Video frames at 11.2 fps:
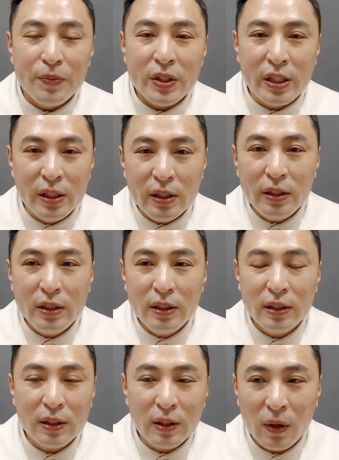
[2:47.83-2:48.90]

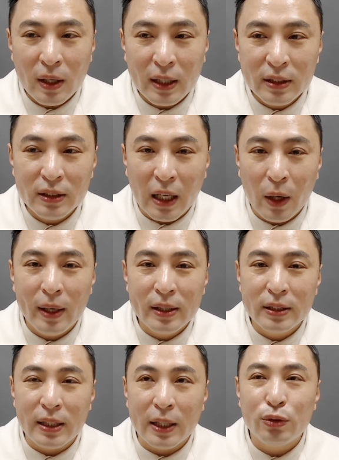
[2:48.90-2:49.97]
지을 거라는
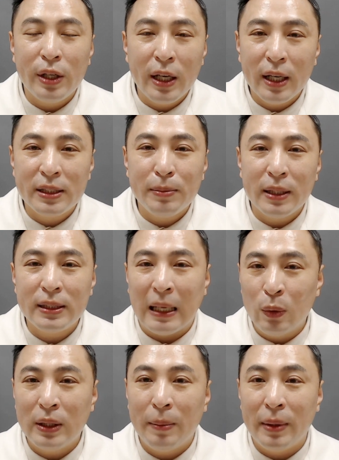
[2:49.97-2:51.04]
계획을 제출해야지만이
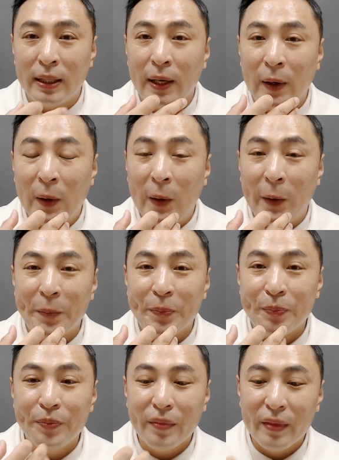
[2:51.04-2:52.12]
나온단 말이에요.
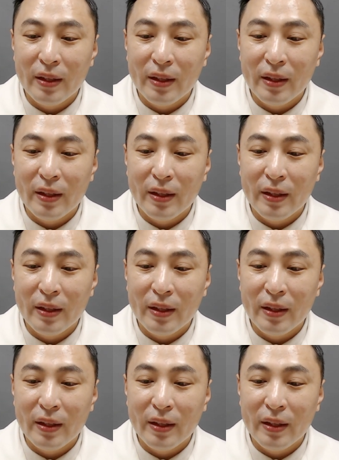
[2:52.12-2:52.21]
응?